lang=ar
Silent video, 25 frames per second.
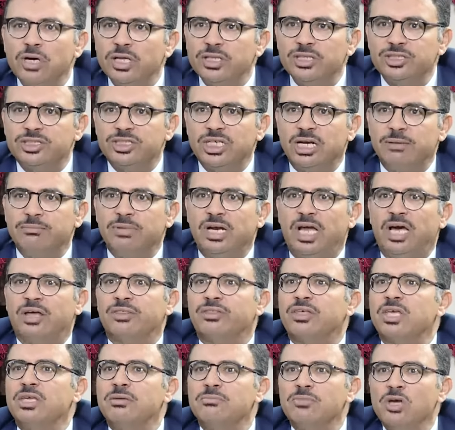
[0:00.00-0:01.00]
وهذا الشعب
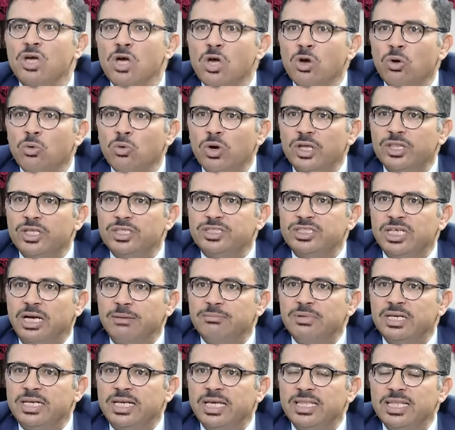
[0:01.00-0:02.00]
العظيم وهذا
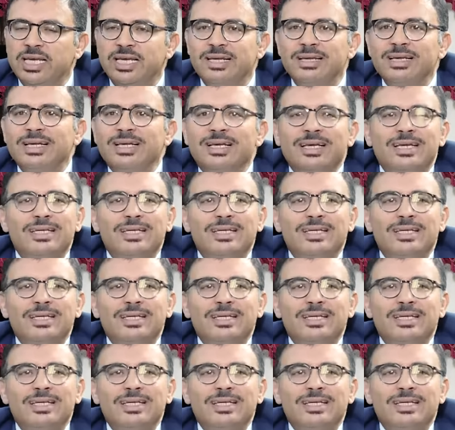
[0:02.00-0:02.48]
الشعب الكذا